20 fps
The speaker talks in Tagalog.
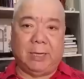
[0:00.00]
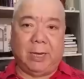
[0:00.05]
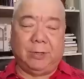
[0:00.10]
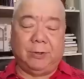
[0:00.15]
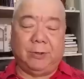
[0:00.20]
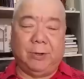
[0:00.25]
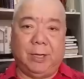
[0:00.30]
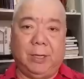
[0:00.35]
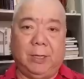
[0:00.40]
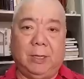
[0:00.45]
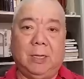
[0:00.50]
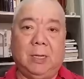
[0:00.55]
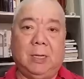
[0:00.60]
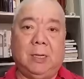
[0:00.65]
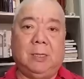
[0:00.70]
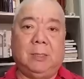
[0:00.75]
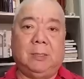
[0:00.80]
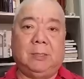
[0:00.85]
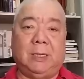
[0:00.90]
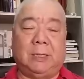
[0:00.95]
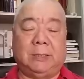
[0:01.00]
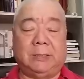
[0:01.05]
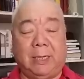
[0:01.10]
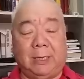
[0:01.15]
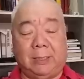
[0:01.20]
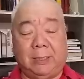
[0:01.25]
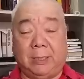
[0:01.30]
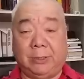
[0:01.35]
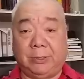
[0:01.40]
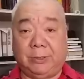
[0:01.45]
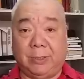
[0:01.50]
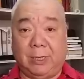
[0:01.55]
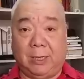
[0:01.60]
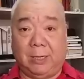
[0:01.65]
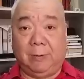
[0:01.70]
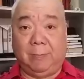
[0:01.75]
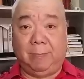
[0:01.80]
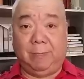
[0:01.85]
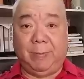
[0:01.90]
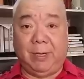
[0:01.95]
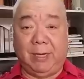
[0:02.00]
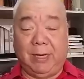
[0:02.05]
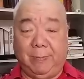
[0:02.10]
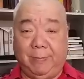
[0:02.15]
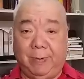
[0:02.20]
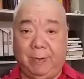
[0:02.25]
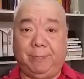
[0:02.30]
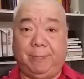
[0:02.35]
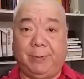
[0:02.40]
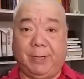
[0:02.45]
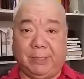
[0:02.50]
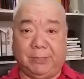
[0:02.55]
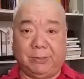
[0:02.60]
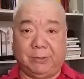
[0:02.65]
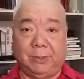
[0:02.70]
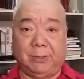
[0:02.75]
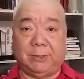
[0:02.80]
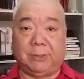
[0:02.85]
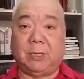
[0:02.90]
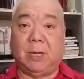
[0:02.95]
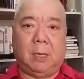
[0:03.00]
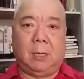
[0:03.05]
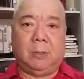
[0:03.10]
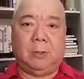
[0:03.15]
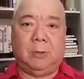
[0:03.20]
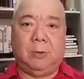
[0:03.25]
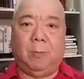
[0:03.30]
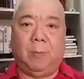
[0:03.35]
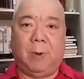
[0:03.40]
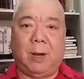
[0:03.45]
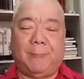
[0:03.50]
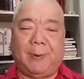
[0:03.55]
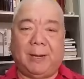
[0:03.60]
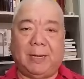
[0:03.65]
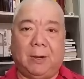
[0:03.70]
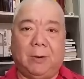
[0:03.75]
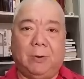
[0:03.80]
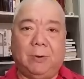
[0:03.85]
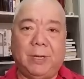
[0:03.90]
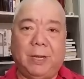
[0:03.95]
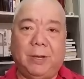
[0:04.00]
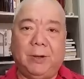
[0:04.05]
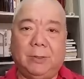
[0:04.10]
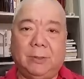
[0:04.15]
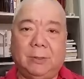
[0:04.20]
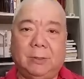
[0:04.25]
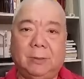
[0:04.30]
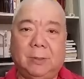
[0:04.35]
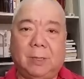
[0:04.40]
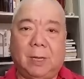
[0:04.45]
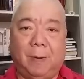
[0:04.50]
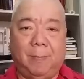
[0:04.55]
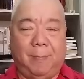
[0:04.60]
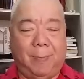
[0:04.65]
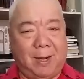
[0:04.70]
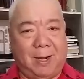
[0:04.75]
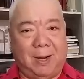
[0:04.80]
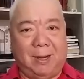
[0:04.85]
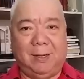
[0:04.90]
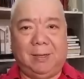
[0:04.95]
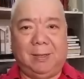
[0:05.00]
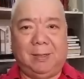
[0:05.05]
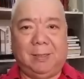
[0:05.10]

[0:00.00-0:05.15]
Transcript: ngayon nasa National Bilibid Prisons. Noong mga panahon na yun, aba,